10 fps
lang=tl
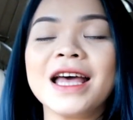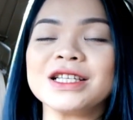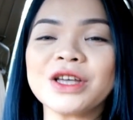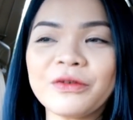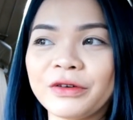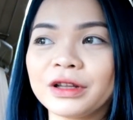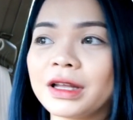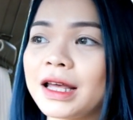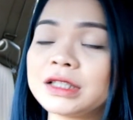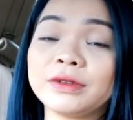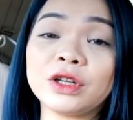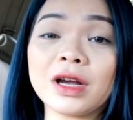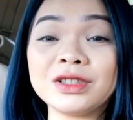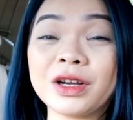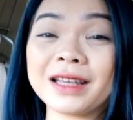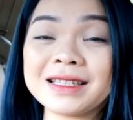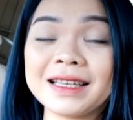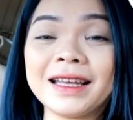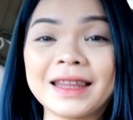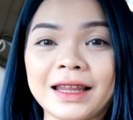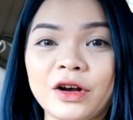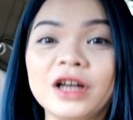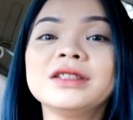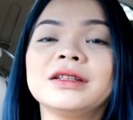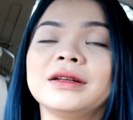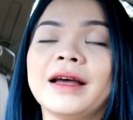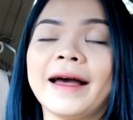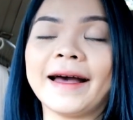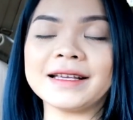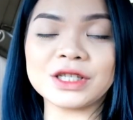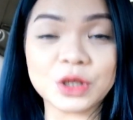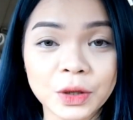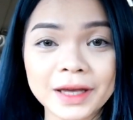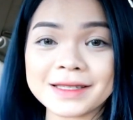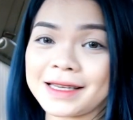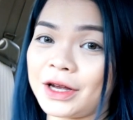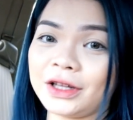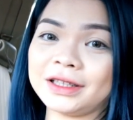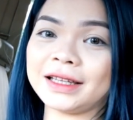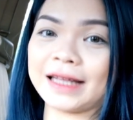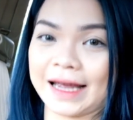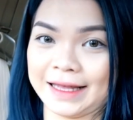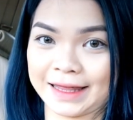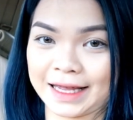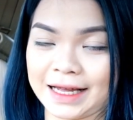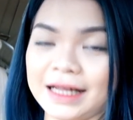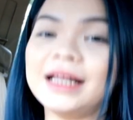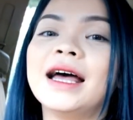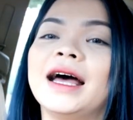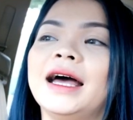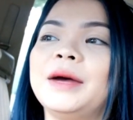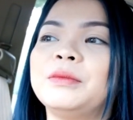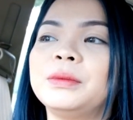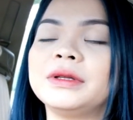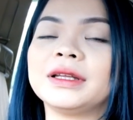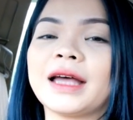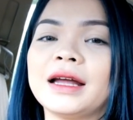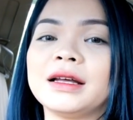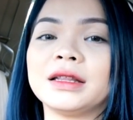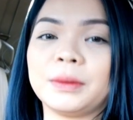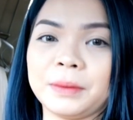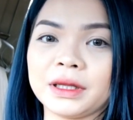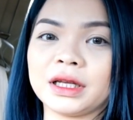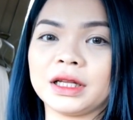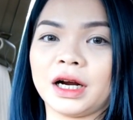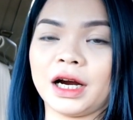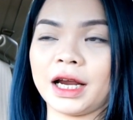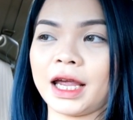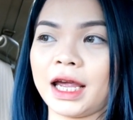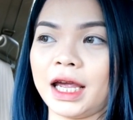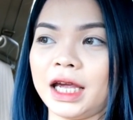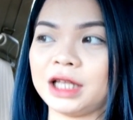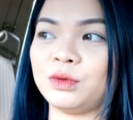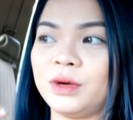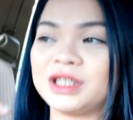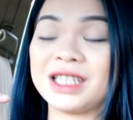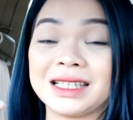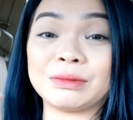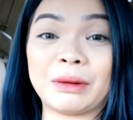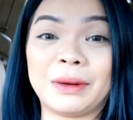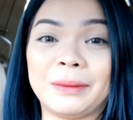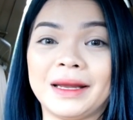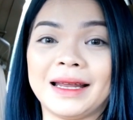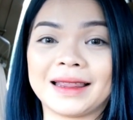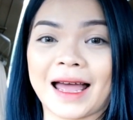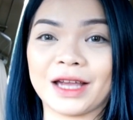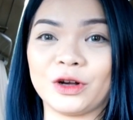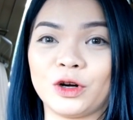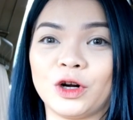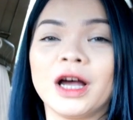So for today's video, as you can see that on as you can see on the title, ayan, pumunta tayo ng Dapitan Arcade which is mamimili tayo